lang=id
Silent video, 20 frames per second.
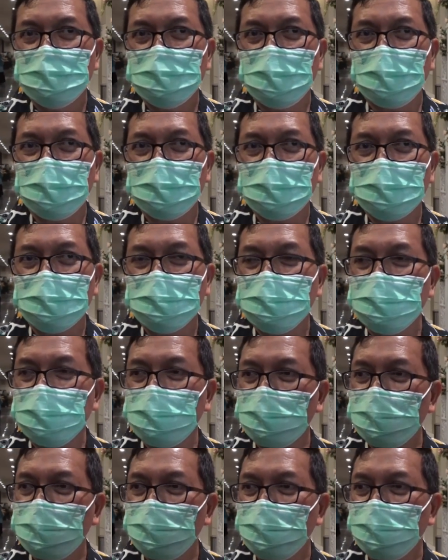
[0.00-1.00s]
Ya. Itu nanti
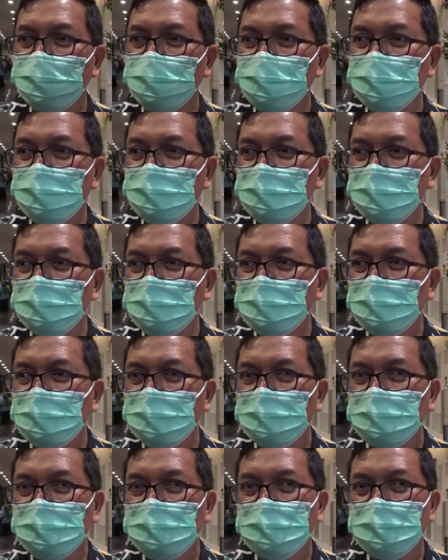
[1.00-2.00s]
pencegahannya sendiri dari dinas
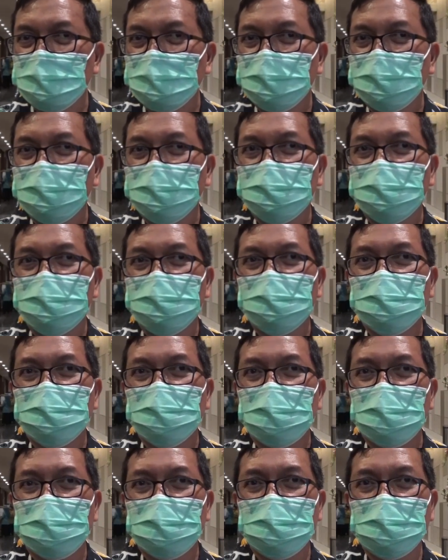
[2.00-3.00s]
kesehatan bagaimana pak?
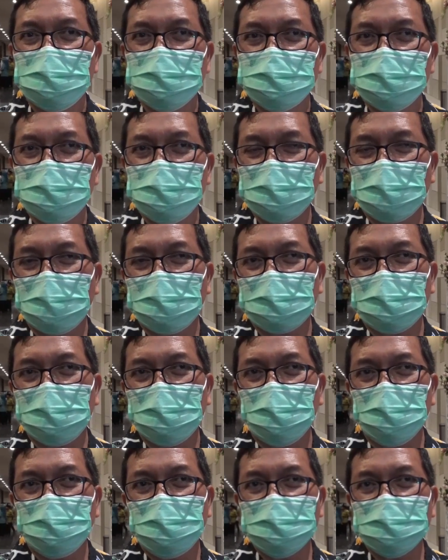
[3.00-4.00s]
Uh, jadi kalau,
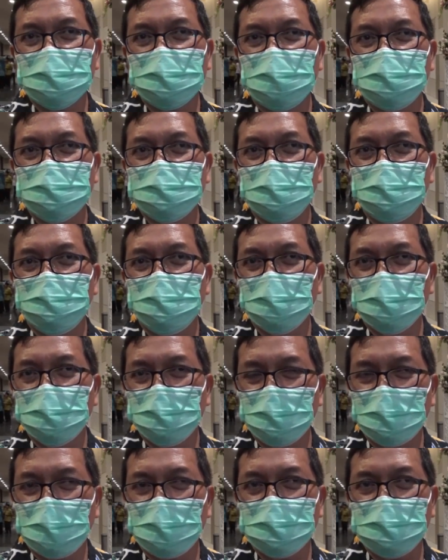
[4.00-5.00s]
kalau pencegahannya
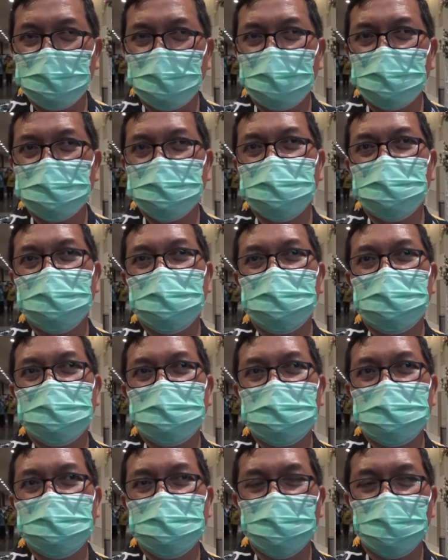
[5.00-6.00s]
begitu nanti
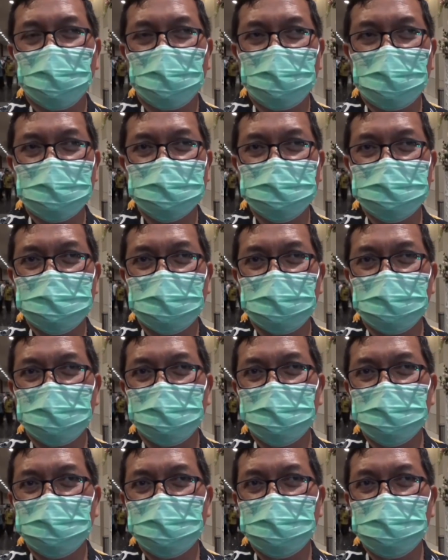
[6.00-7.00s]
ada informasi dari
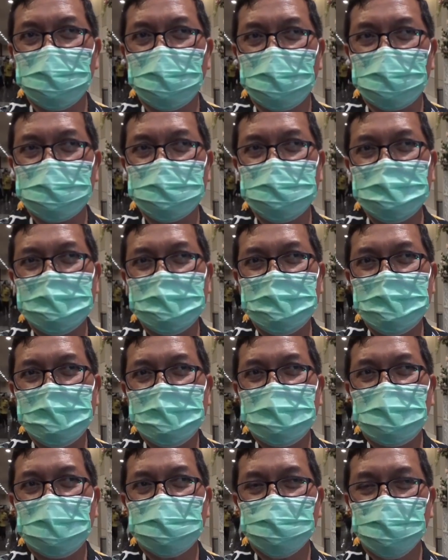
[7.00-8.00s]
kementerian
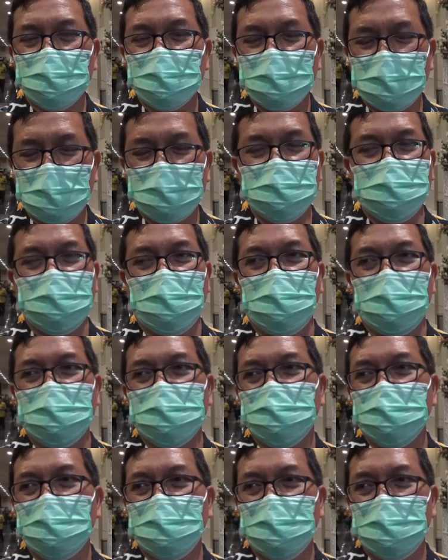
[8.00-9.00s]
langsung kita tindak
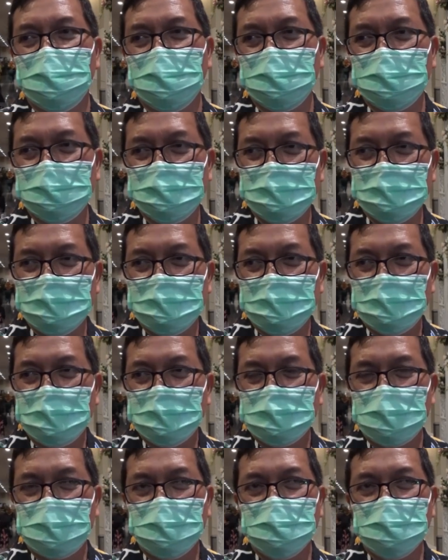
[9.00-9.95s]
lanjuti. Hmm.